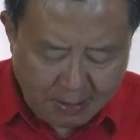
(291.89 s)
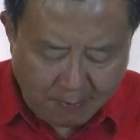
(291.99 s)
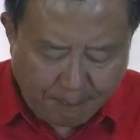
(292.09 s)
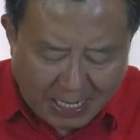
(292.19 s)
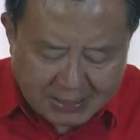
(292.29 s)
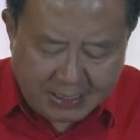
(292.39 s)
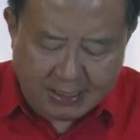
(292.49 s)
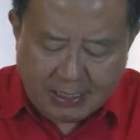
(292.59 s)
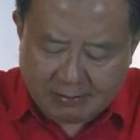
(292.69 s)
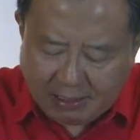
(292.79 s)
eh, plastik
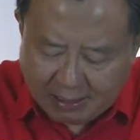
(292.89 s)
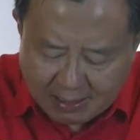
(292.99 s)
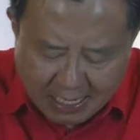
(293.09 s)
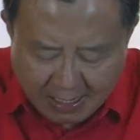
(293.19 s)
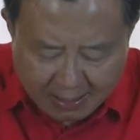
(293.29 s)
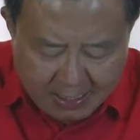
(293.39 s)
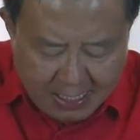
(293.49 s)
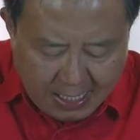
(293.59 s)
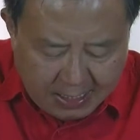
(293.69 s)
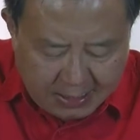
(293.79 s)
yang terkenal
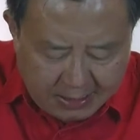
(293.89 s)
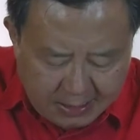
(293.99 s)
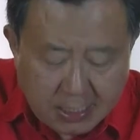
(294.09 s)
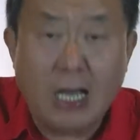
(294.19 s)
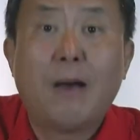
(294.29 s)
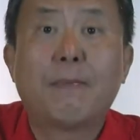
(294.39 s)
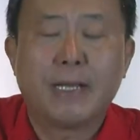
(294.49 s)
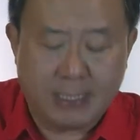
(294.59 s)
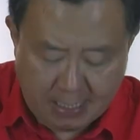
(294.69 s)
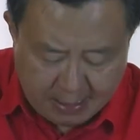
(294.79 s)
di
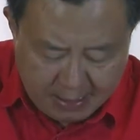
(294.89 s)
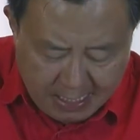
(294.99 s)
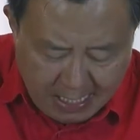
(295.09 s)
Amerika.